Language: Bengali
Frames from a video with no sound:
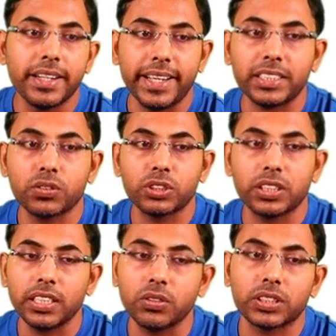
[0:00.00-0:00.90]
নেক্সট
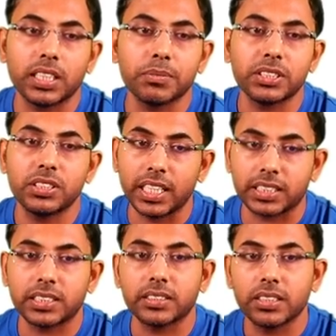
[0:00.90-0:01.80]
কোশ্চেনে কোশ্চেন নাম্বার
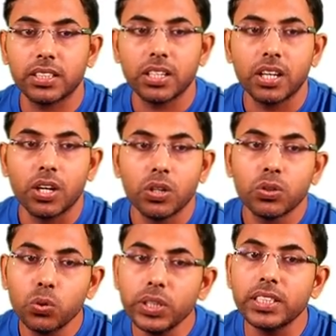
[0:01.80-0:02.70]
সিক্স
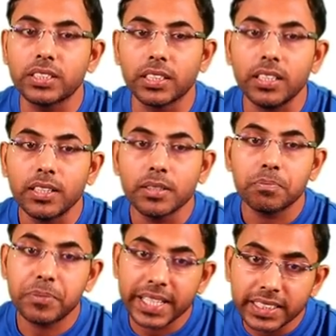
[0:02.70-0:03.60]
হু ইজ দ্য
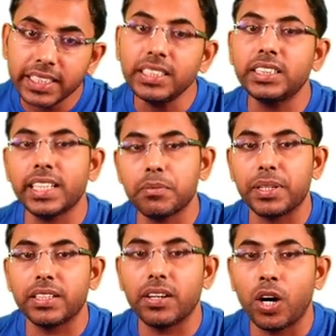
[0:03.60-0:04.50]
প্রেজেন্ট
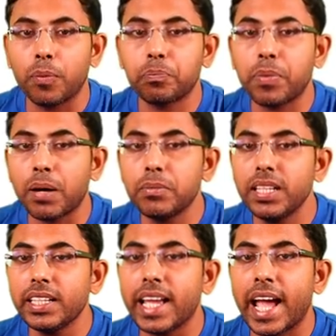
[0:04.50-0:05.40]
চেয়ারম্যান অফ
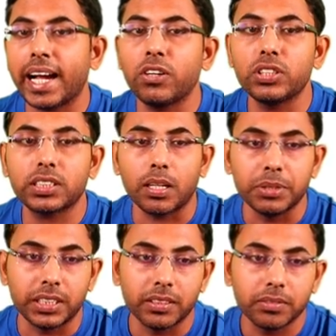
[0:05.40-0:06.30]
পাবলিক অ্যাকাউন্টস
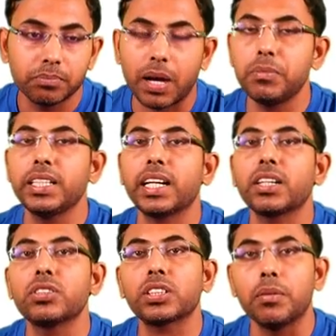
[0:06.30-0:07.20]
কমিটি পাবলিক
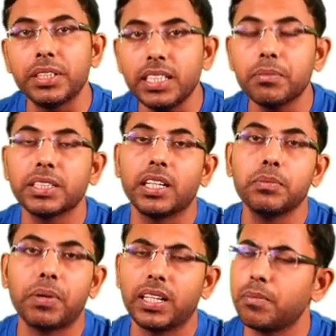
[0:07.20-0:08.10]
অ্যাকাউন্টস কমিটি আমরা
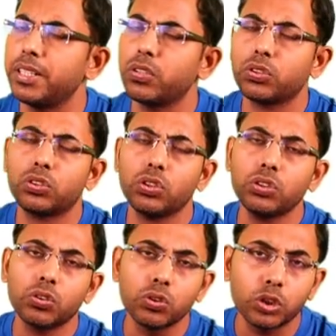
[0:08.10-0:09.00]
জানি পার্লামেন্টের
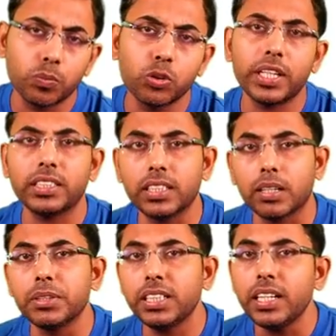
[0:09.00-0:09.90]
অত্যন্ত গুরুত্বপূর্ণ একটি
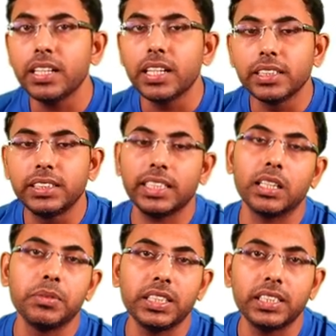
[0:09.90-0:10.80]
কমিটি যে
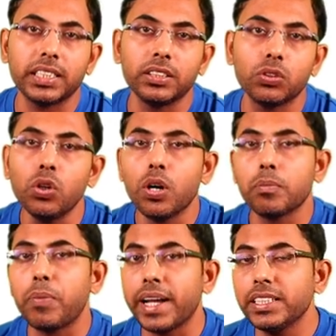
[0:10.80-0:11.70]
কমিটিতে কিন্তু
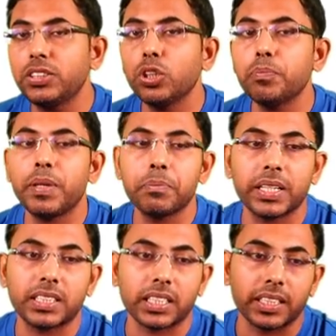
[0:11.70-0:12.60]
বাইশ জন
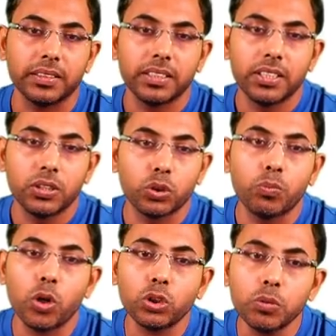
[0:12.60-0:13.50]
মেম্বার থাকে তো
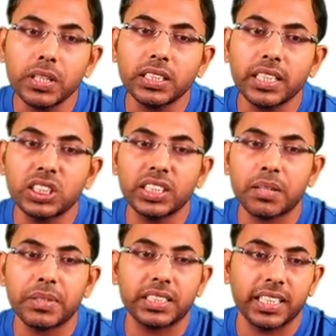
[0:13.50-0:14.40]
বর্তমানে তার
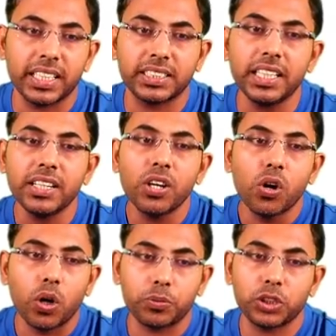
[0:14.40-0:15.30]
চেয়ারম্যান কে আছে
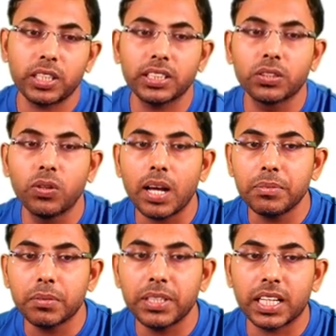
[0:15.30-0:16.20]
অপশন আছে
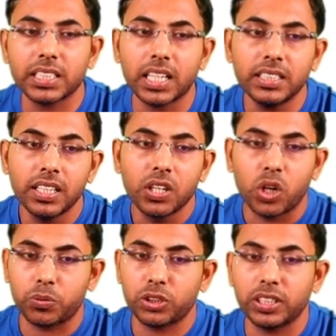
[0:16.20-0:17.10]
গুলাম নবী আজাদ
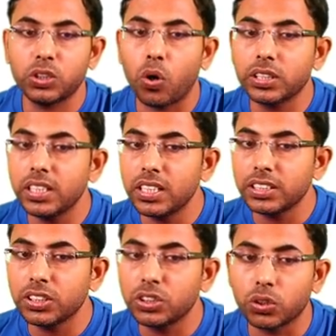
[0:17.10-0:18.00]
অপশন আছে অধীর
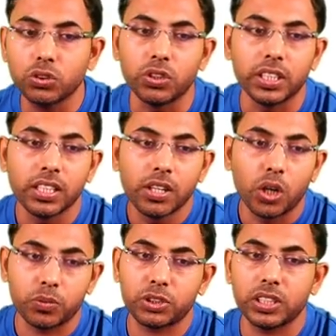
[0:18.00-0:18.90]
রঞ্জন চৌধুরী
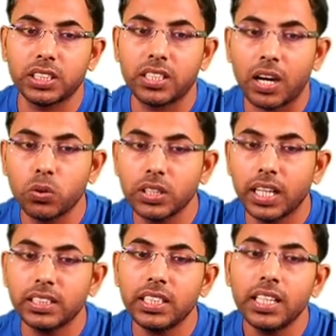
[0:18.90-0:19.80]
অপশন আছে রাহুল
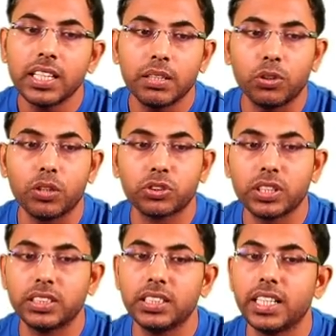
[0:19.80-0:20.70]
গান্ধী এবং
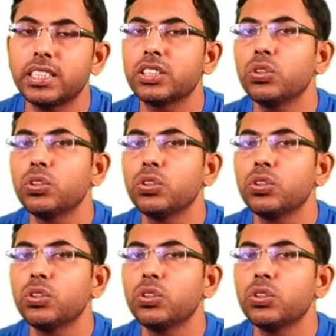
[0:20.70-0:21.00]
অপশন আছে দেয়ার ইজ